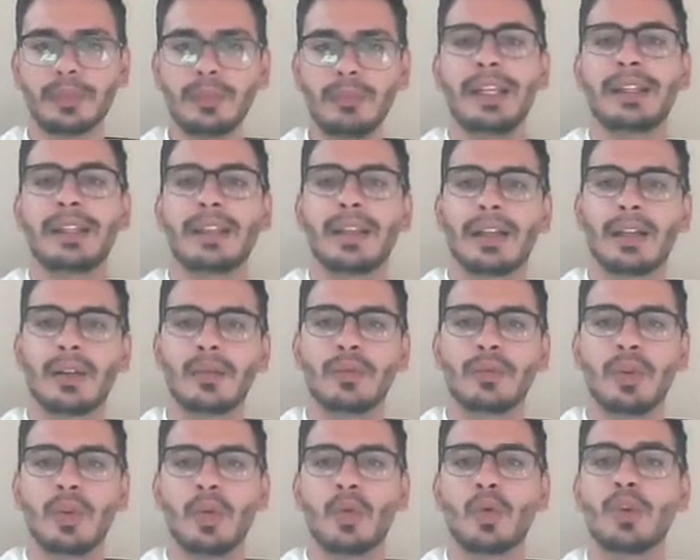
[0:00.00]

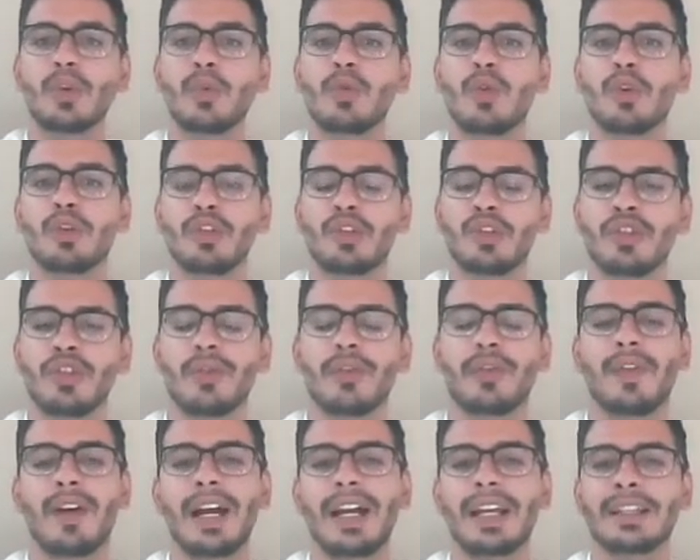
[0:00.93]
Então, o que o cortisol
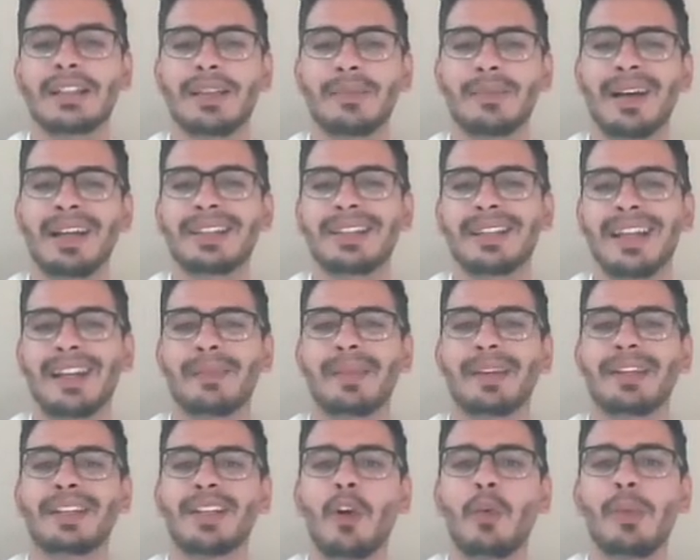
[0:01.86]
faz é
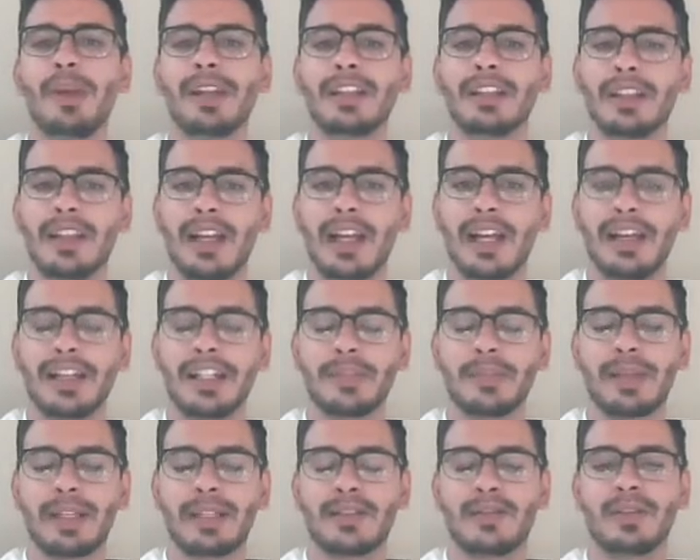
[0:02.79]
basicamente aumentar a
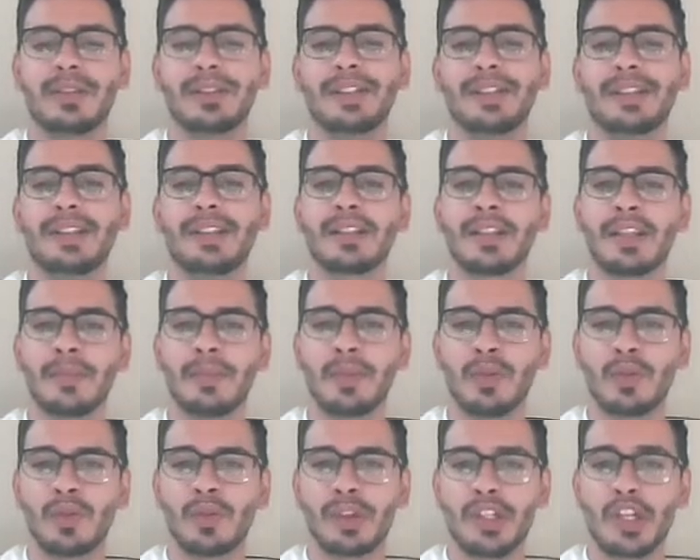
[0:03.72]
expressão desses
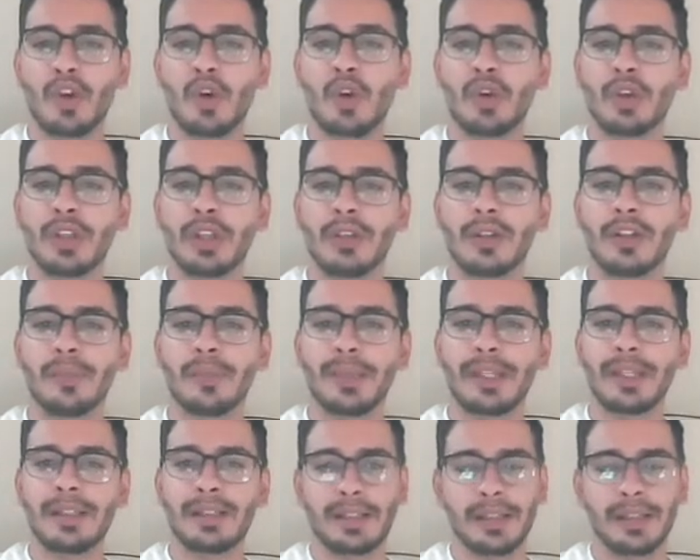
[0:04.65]
receptores de
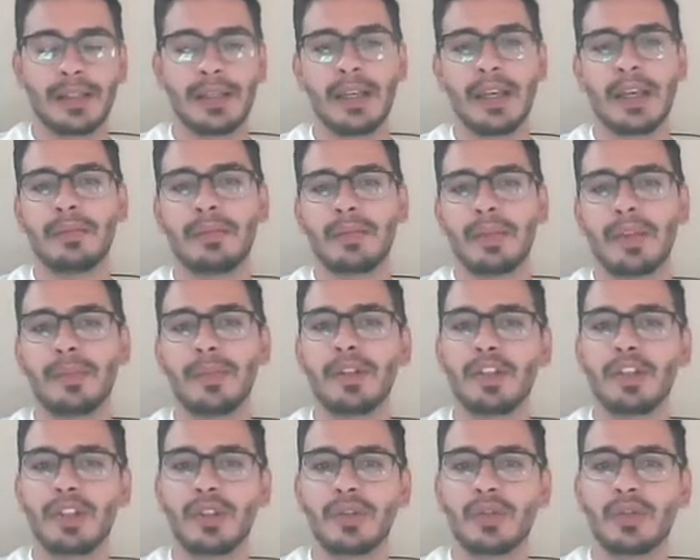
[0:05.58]
cotecalaminas,
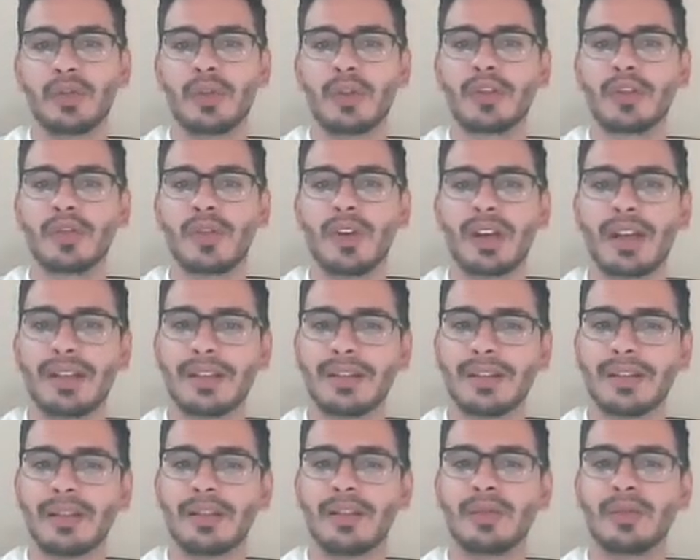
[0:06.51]
permitindo que o nosso
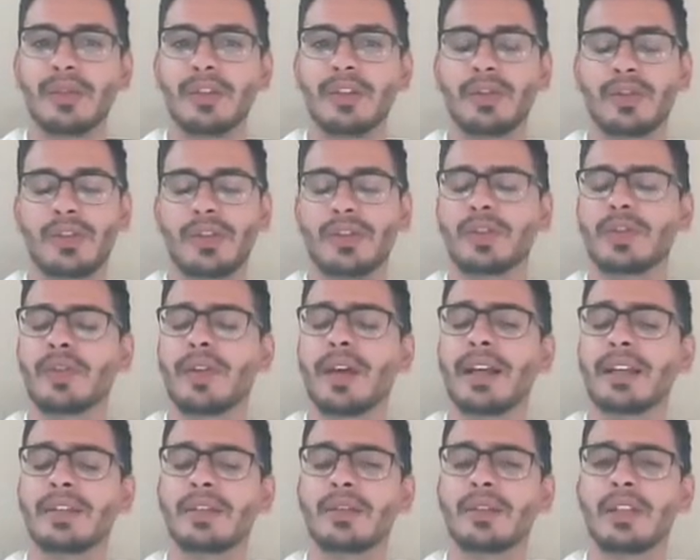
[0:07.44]
coração e os nossos
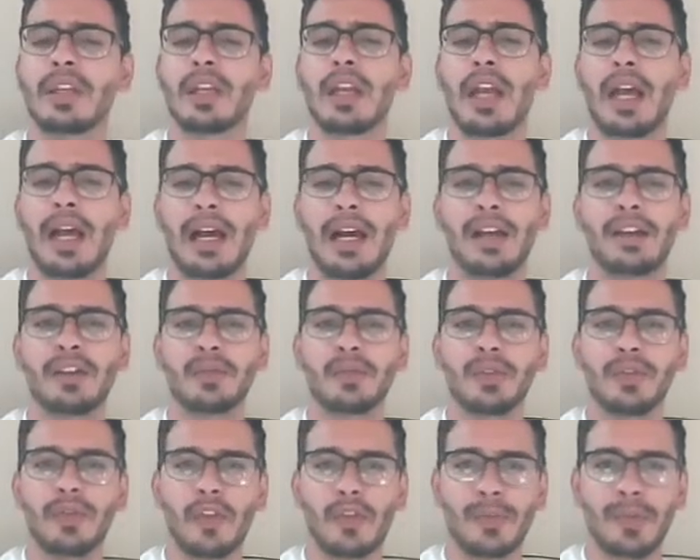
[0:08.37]
vasos ajam
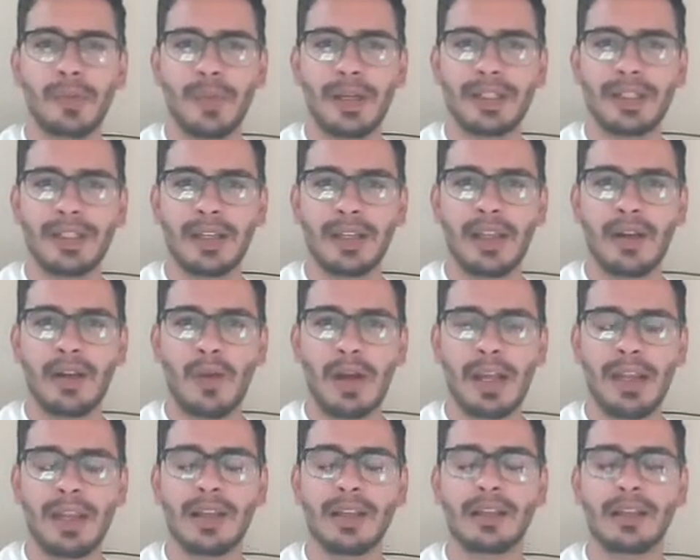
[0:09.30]
de forma mais
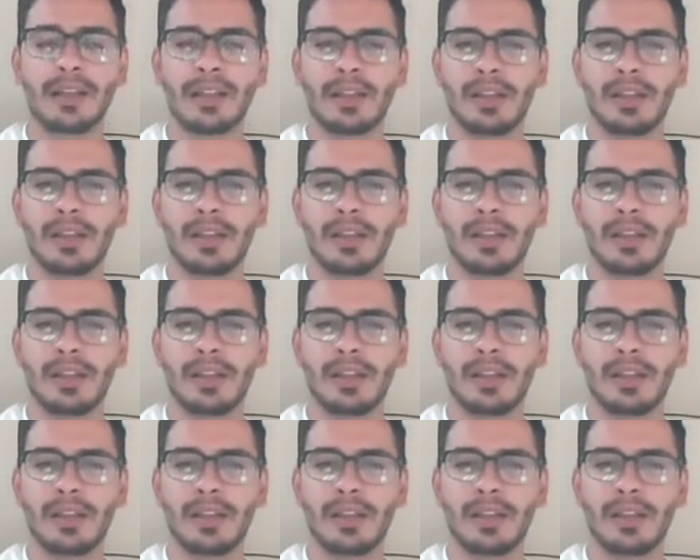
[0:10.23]
adequada.